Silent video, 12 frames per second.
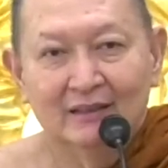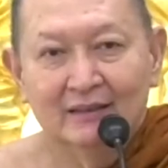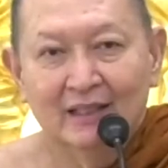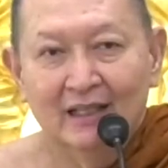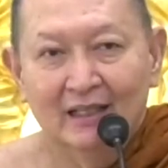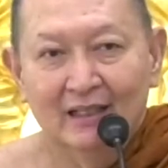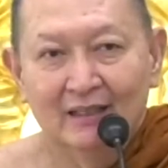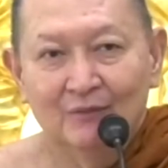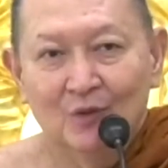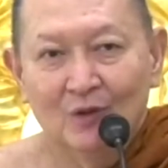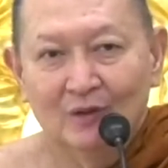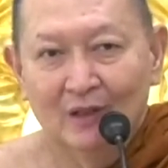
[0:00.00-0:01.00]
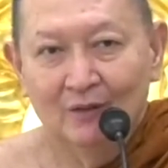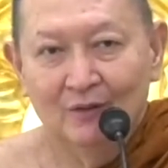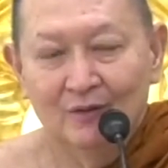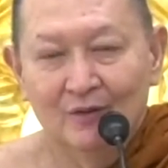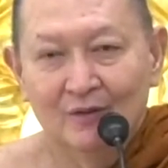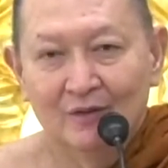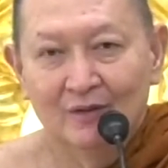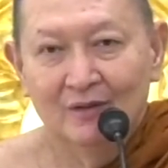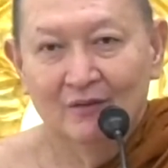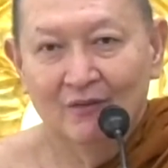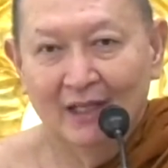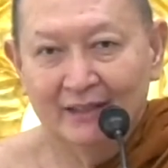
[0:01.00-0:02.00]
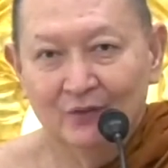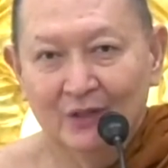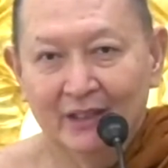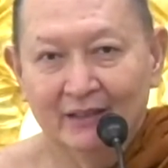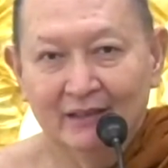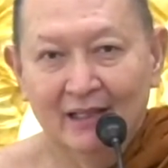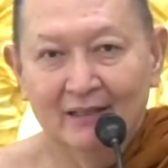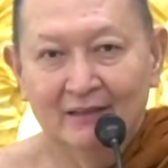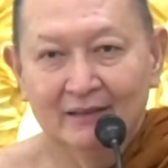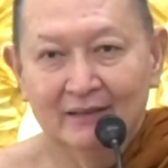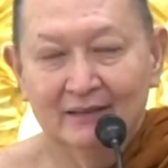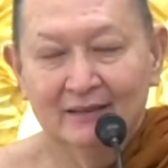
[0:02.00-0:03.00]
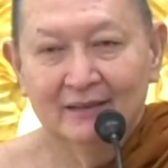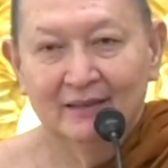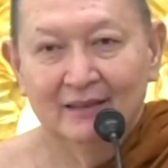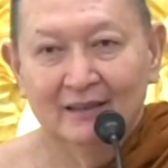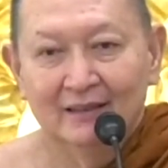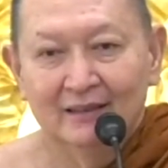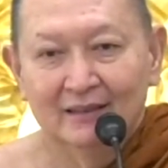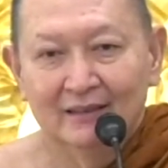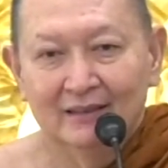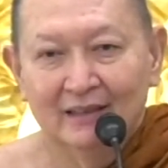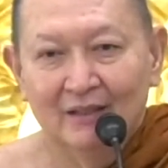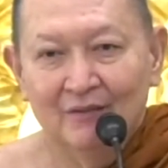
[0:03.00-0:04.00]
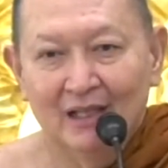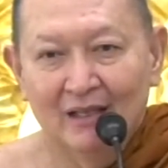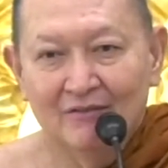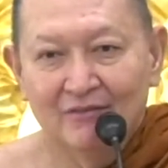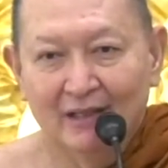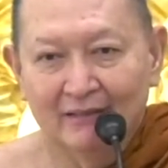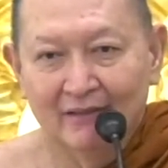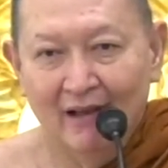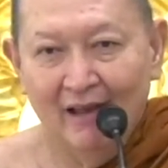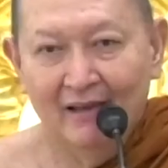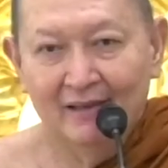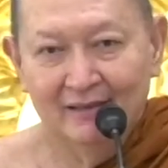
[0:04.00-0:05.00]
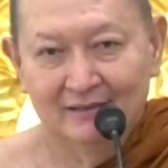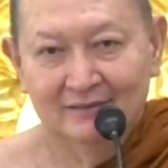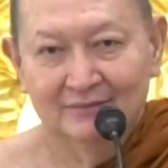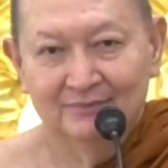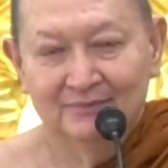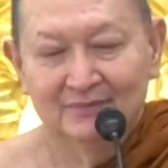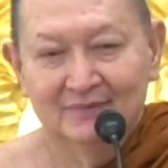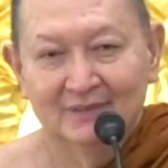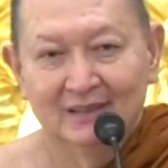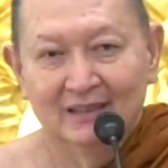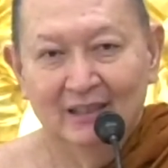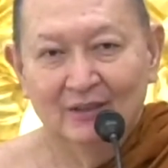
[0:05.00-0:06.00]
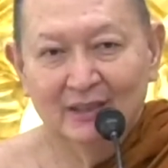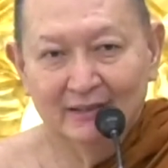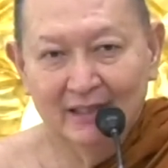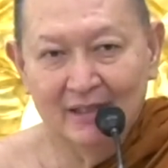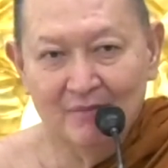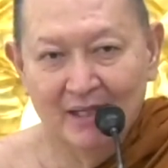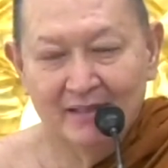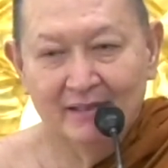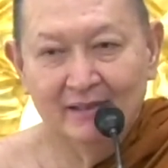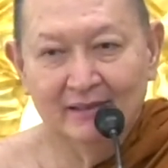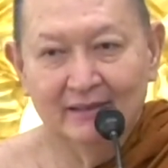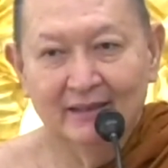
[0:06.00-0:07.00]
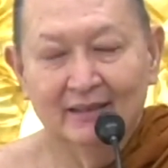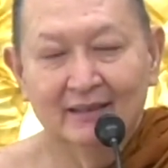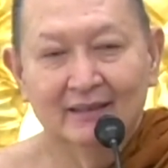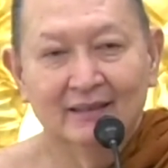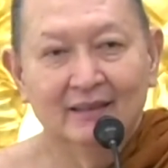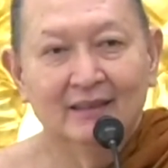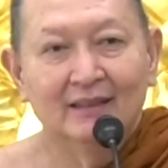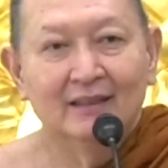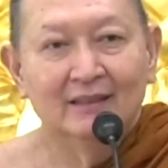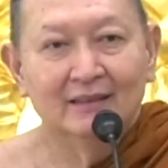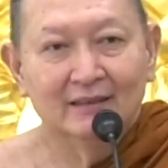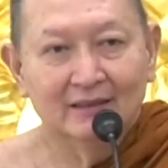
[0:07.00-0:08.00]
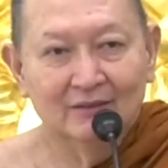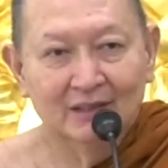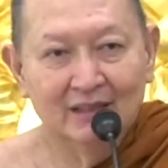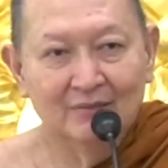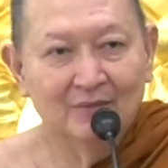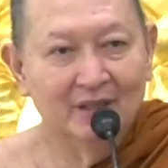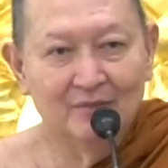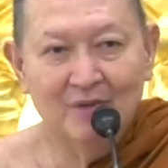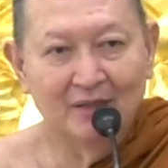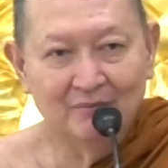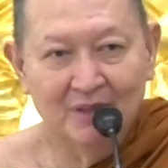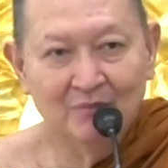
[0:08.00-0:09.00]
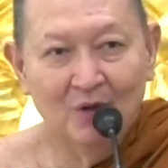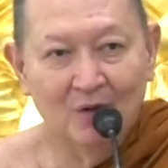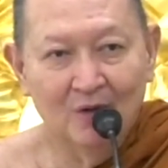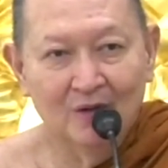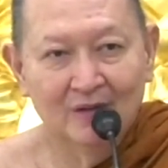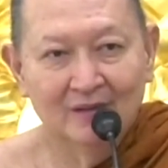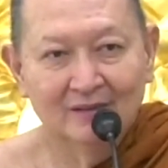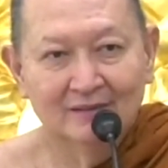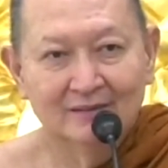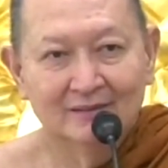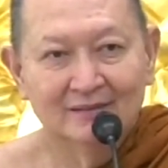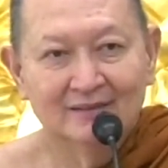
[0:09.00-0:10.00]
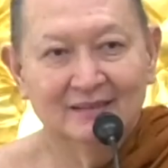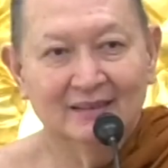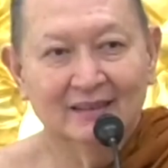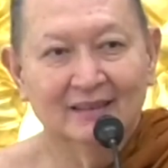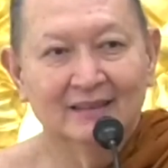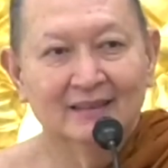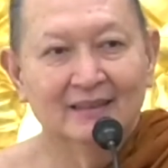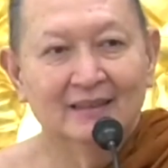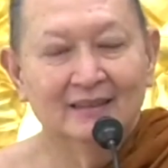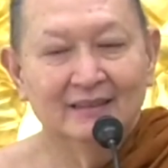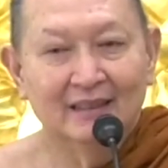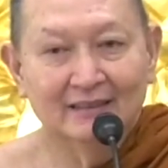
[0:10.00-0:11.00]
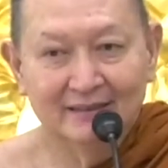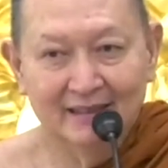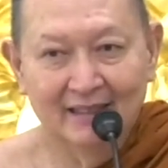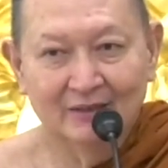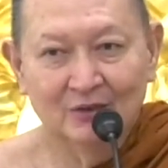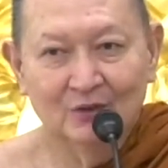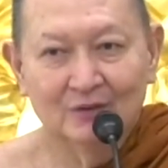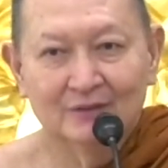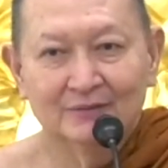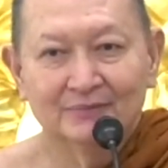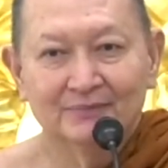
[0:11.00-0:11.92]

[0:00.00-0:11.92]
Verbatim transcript: งั้นถ้าพวกเราวัดตัวเองได้เลย ถ้าเวลาฝันร้ายแล้วสติไม่เกิดเนี่ยถือว่ายังปฏิบัติไม่พอนะยังเสี่ยงอยู่